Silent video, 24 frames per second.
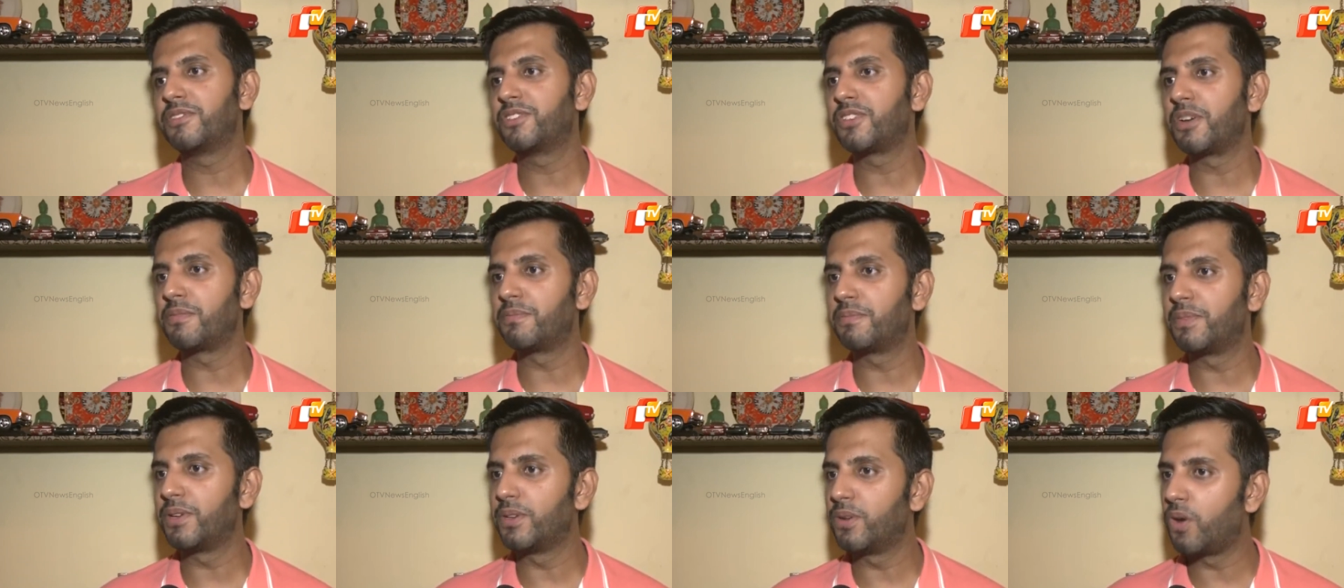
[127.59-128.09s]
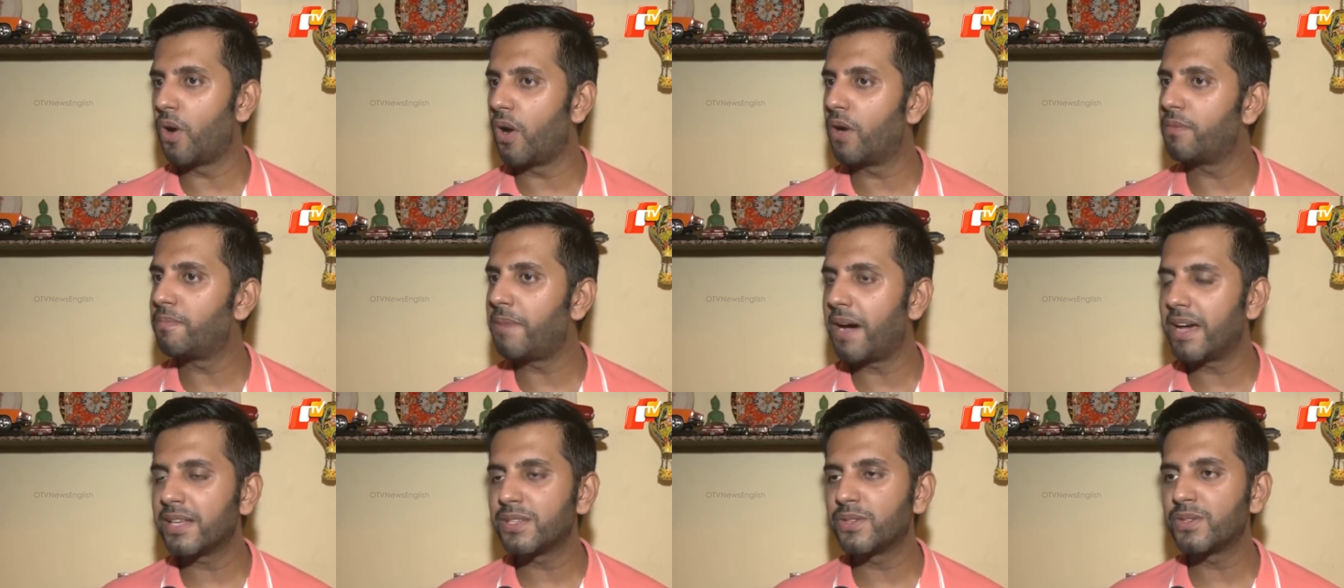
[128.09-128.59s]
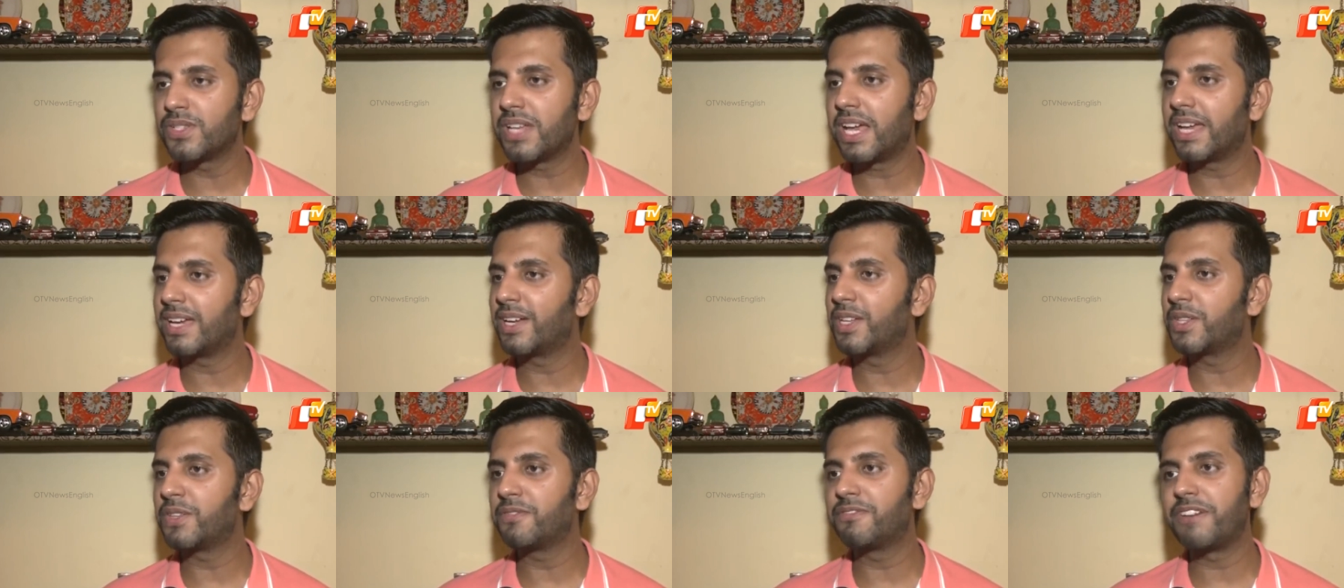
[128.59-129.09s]
जब लॉ पास हो
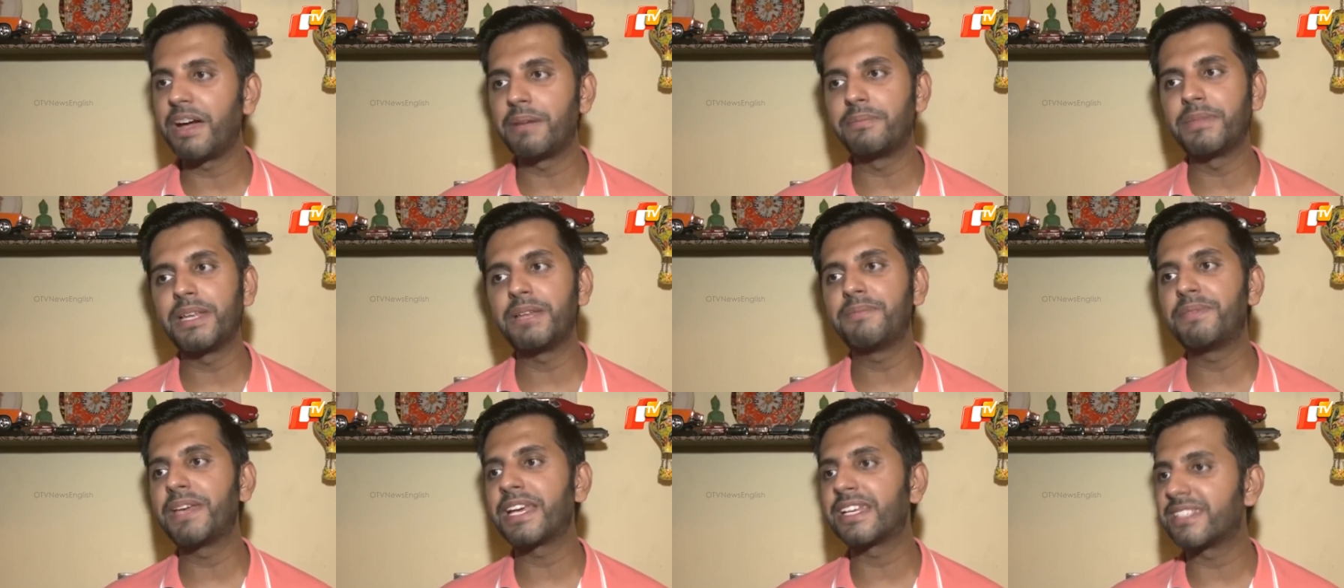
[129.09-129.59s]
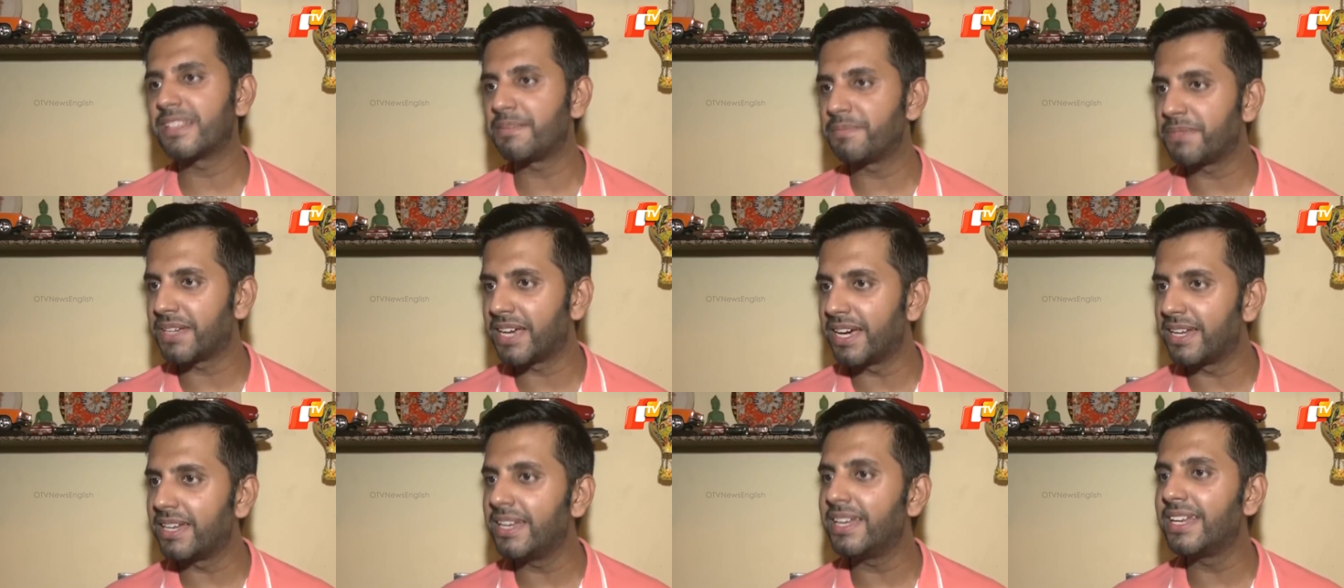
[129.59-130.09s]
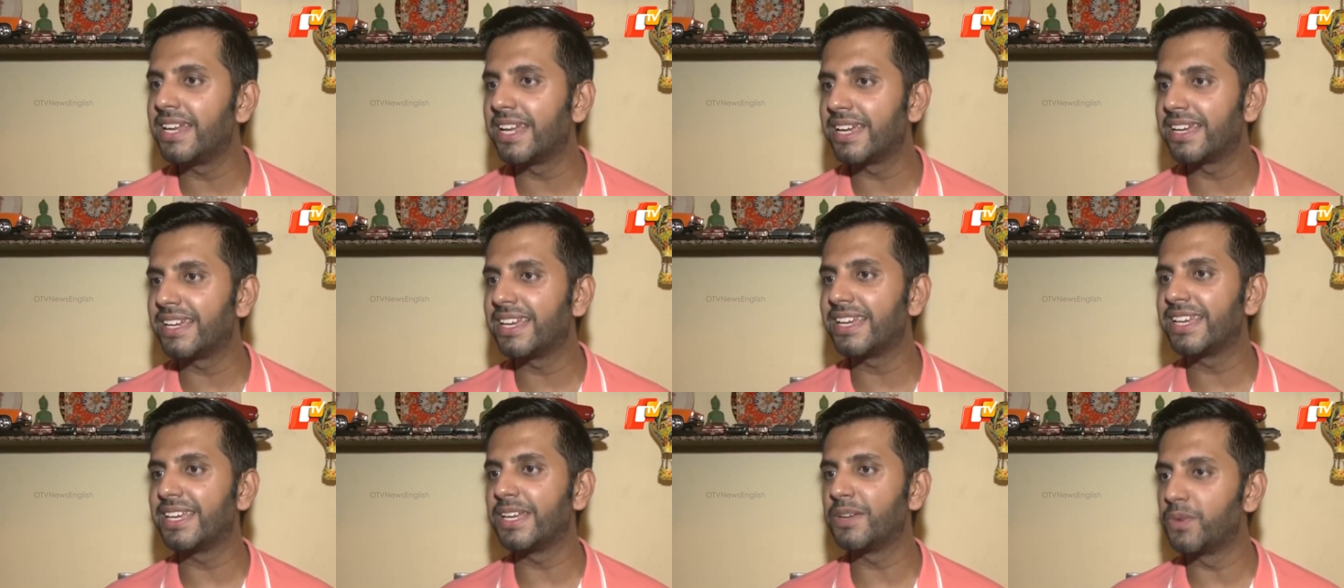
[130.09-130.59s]
जाएगा तो फैमिली भी एक्सेप्ट कर ही
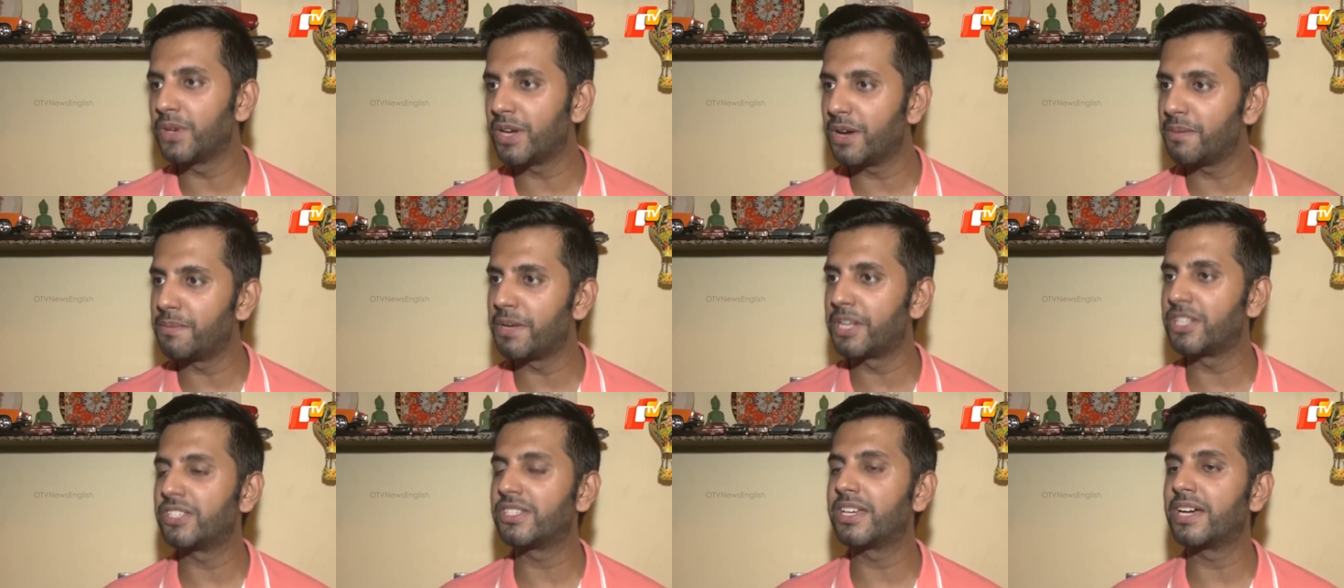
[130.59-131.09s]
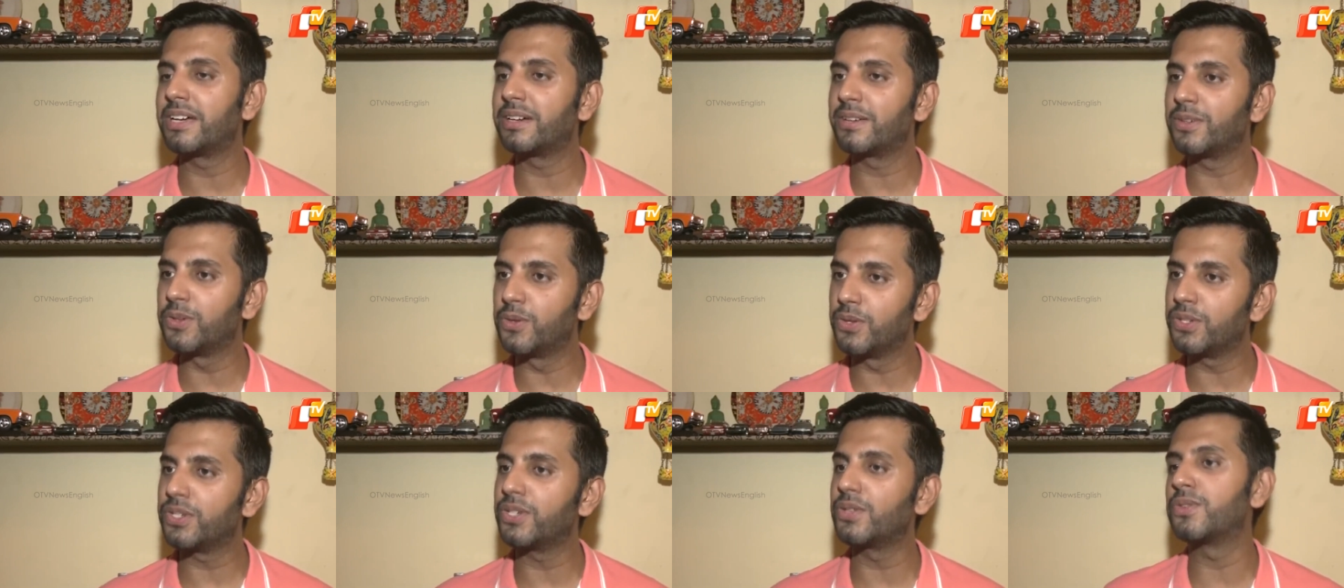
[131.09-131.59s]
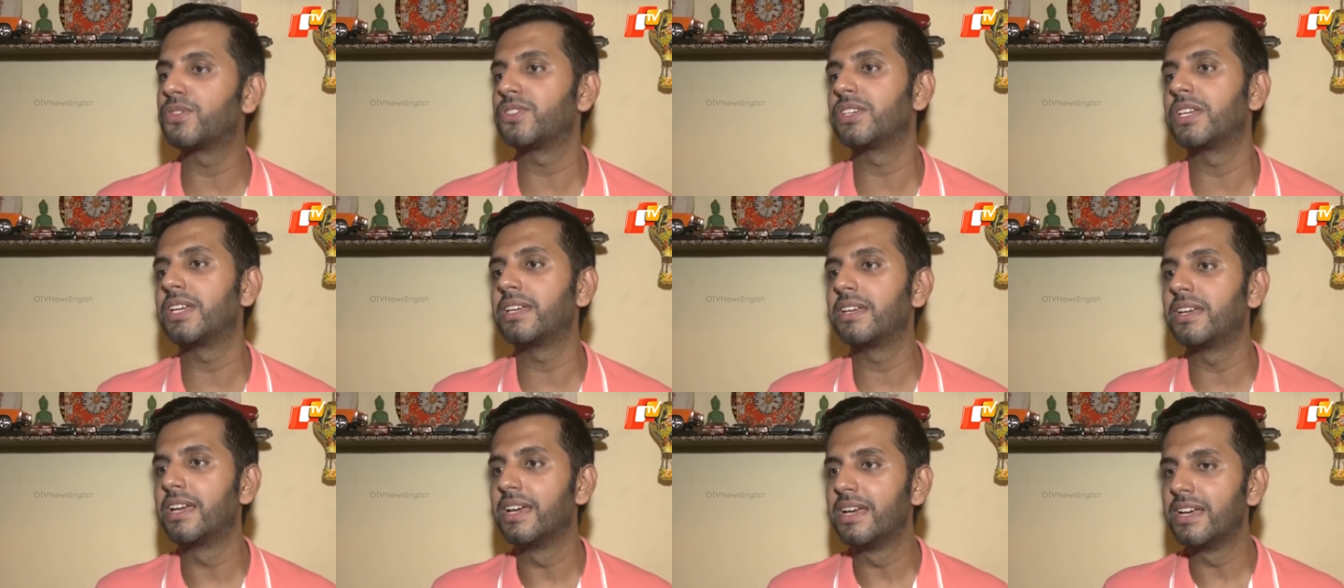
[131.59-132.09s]
लेगी कि उनका बच्चा खुशी
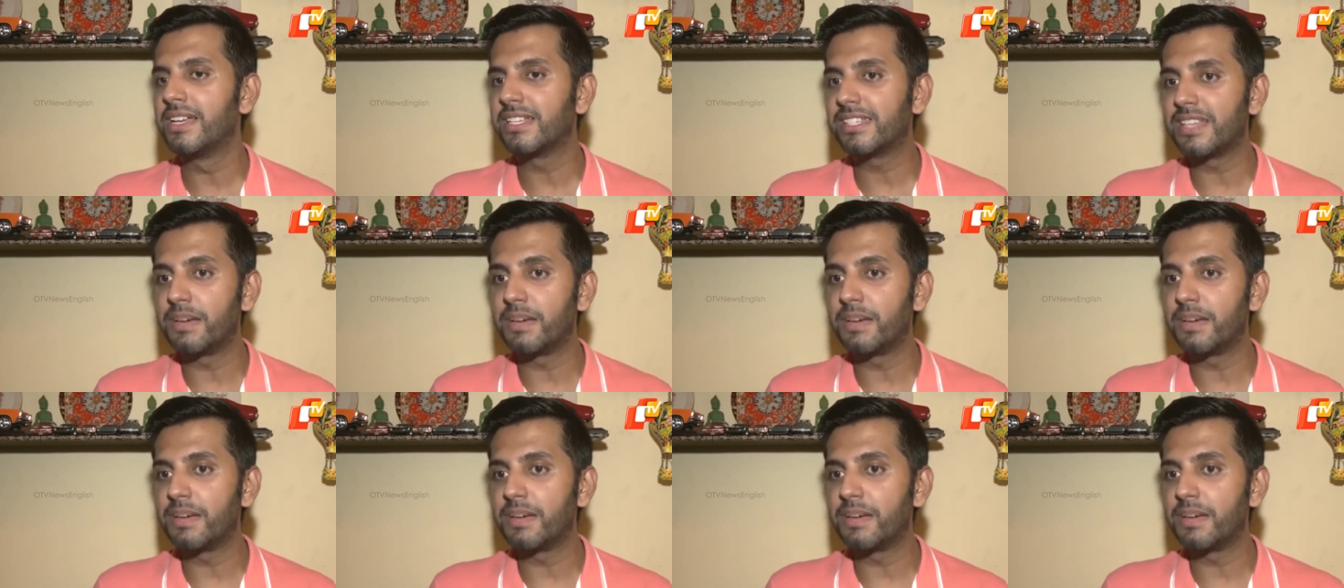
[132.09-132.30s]
खुशी